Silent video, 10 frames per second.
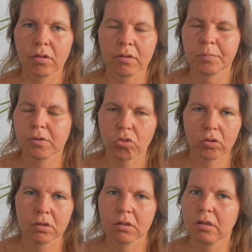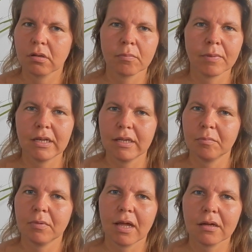ich bin schon mein
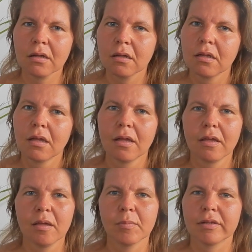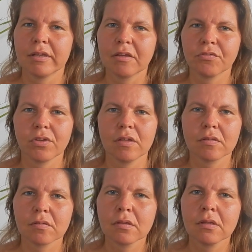Leben lang immer dick
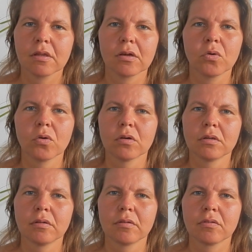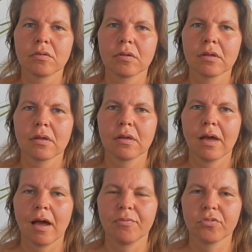gewesen und
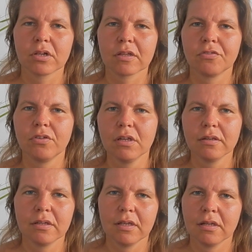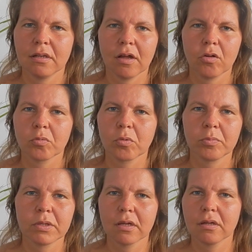habe wirklich viele Diäten
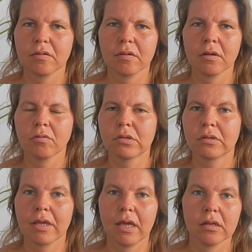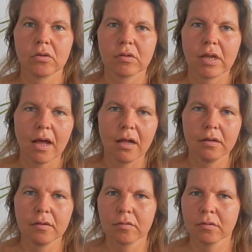ausprobiert und kenne
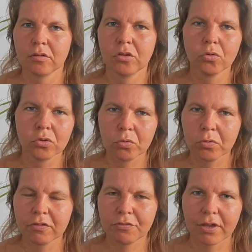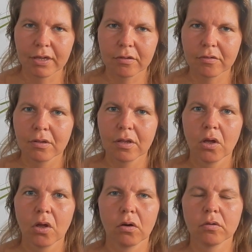total diesen Jojo-Effekt
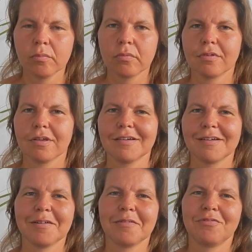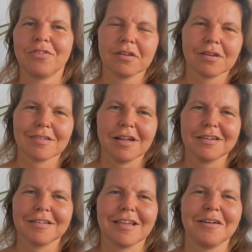und äh, finde das
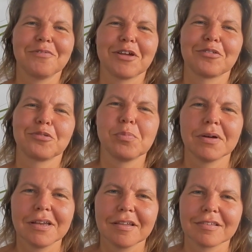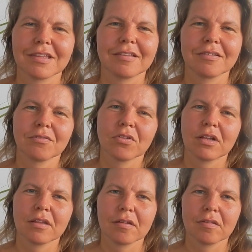halt jetzt einfach super, dass ich
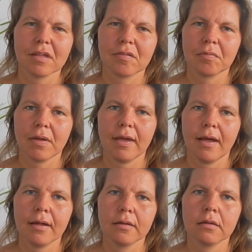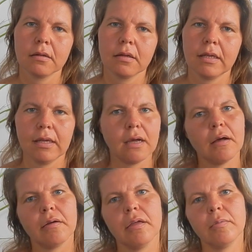wirklich jetzt seit zwei Jahren
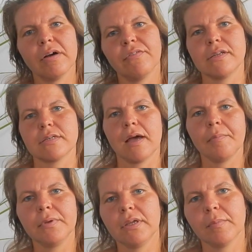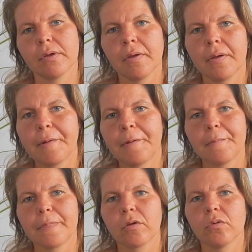eher immer weiter abnehme
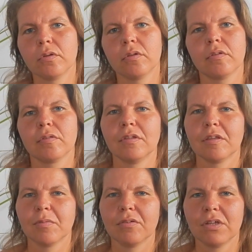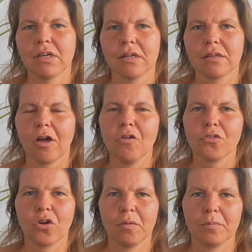und es nicht mehr wieder
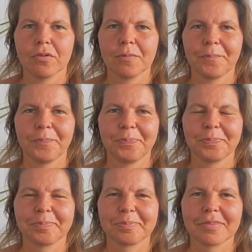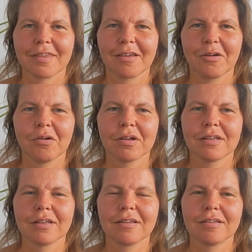draufkommt.
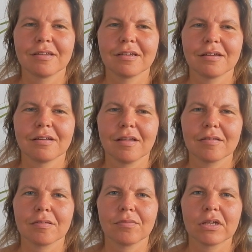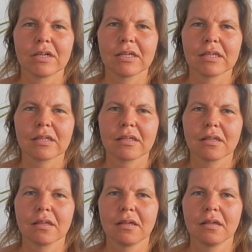Und äh, das ist wirklich,
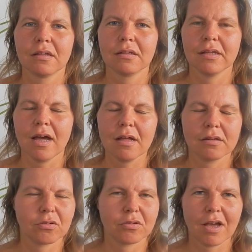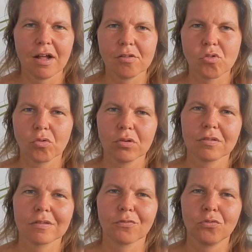ja, ein total
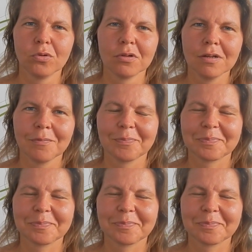schönes Gefühl,